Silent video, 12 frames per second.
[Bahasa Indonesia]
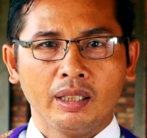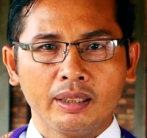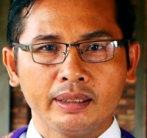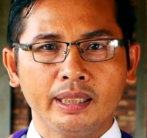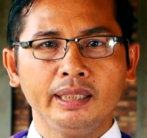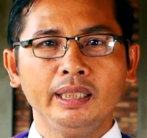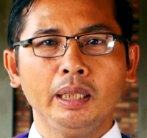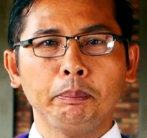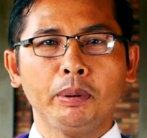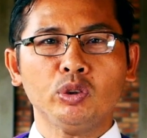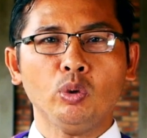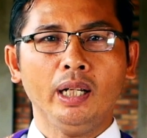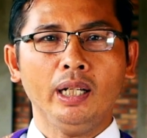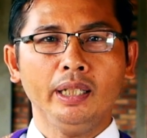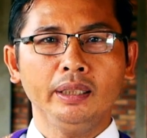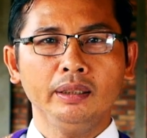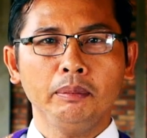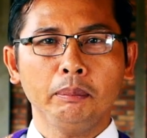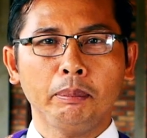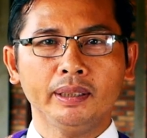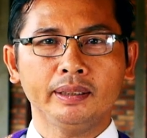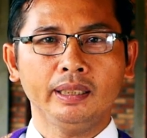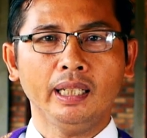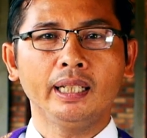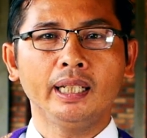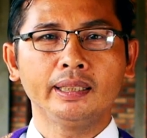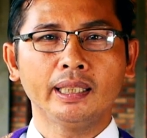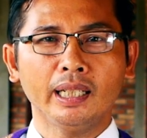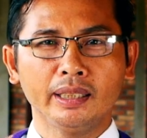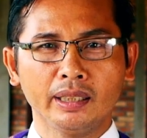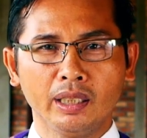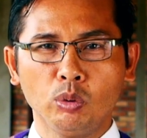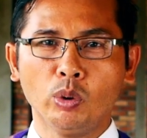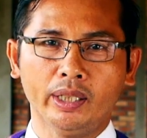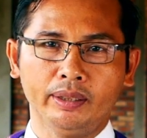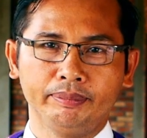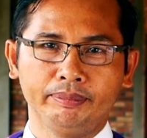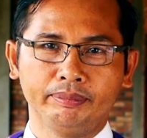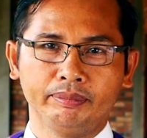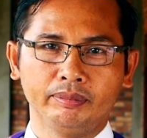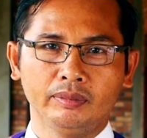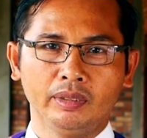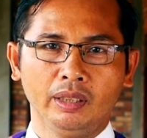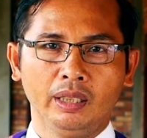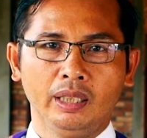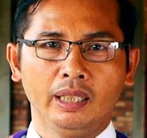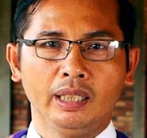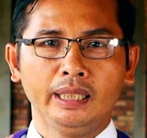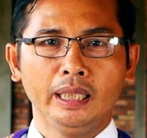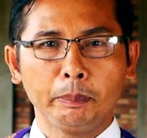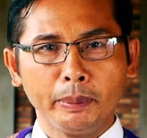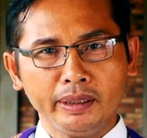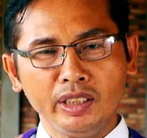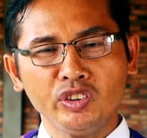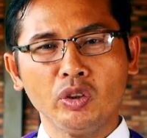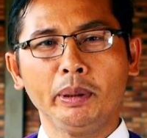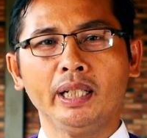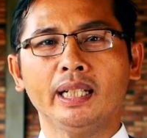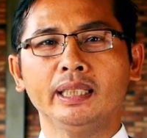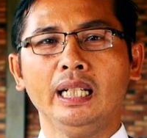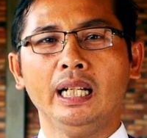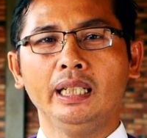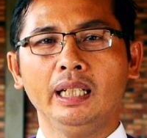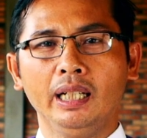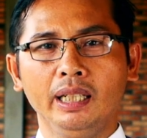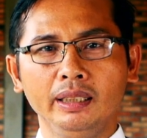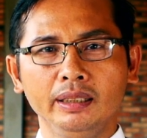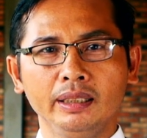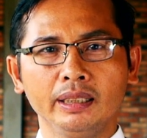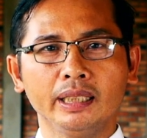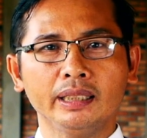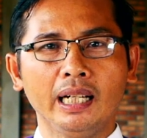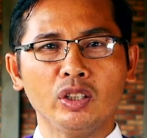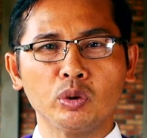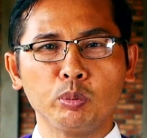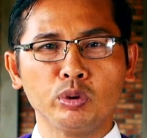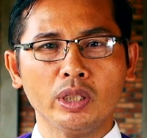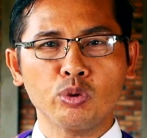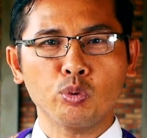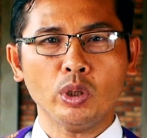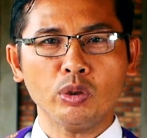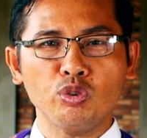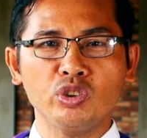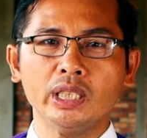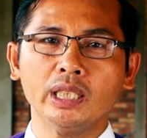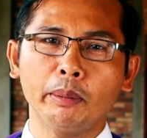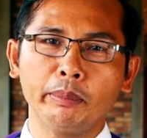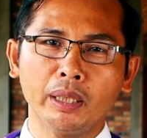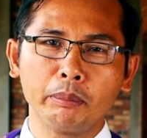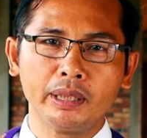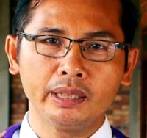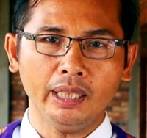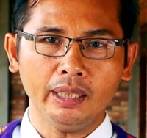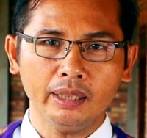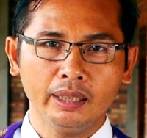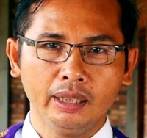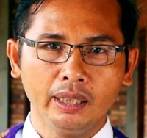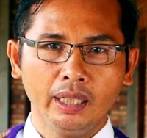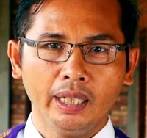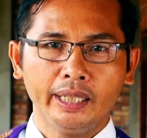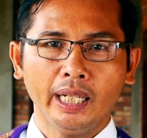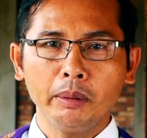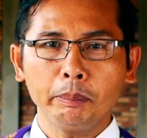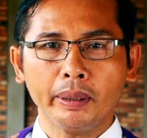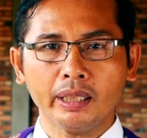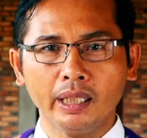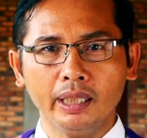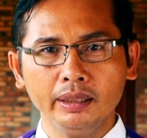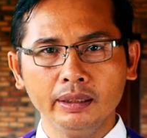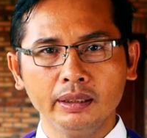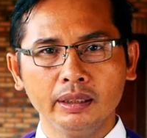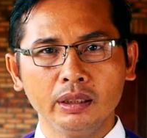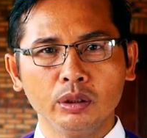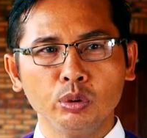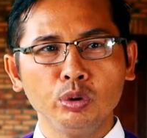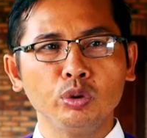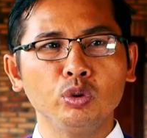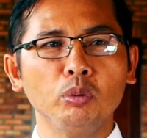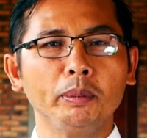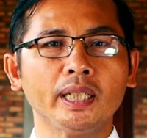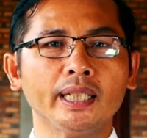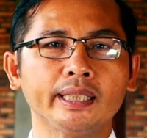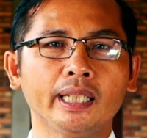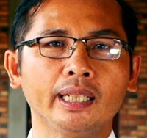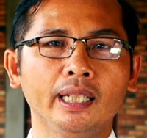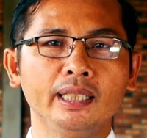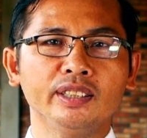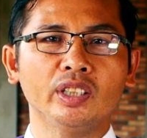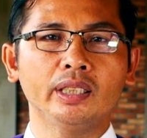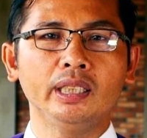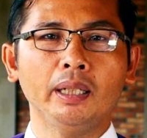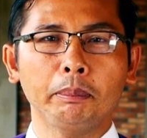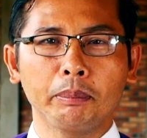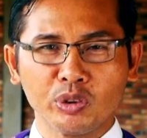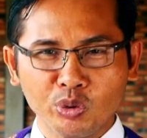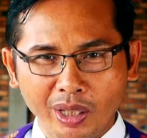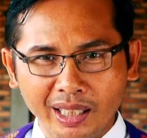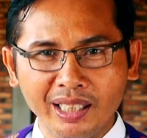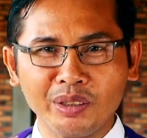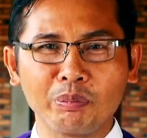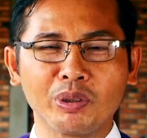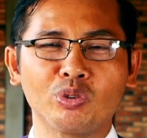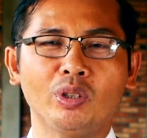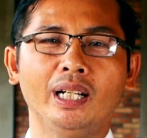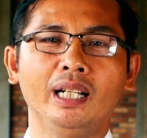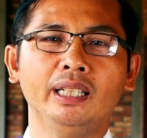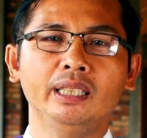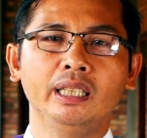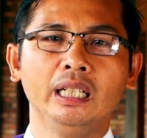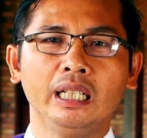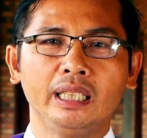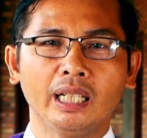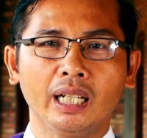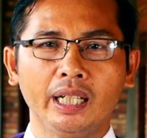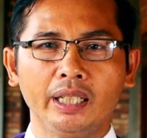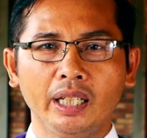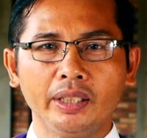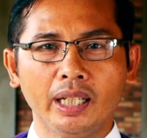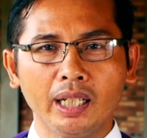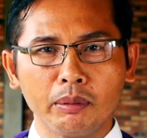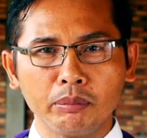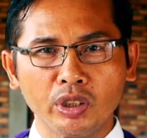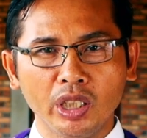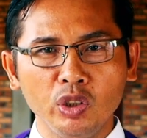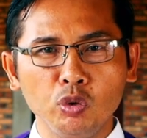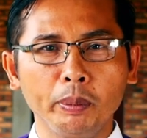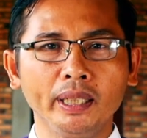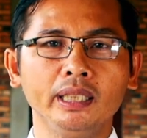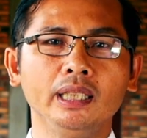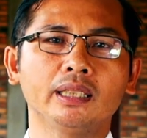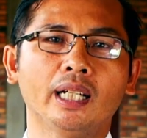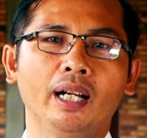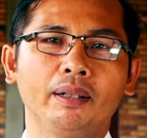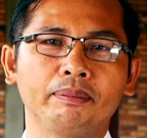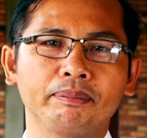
Setiap persoalan pasti ada jalan keluar. Yang penting sebenarnya adalah kita harus punya suatu sikap yang bijak dan peka untuk menyelesaikan setiap persoalan-persoalan yang ada dalam kehidupan kita.